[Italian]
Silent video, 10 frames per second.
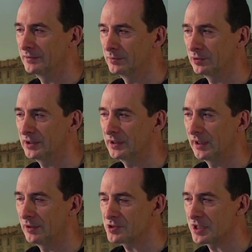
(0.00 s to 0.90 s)
molti
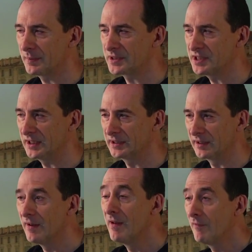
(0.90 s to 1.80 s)
dei nostri
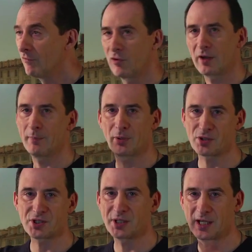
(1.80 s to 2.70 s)
pazienti
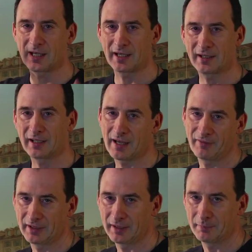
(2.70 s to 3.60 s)
vorrebbero stare
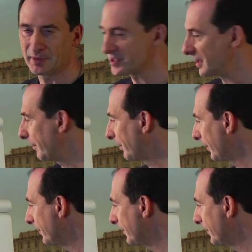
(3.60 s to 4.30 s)
gravide per sempre.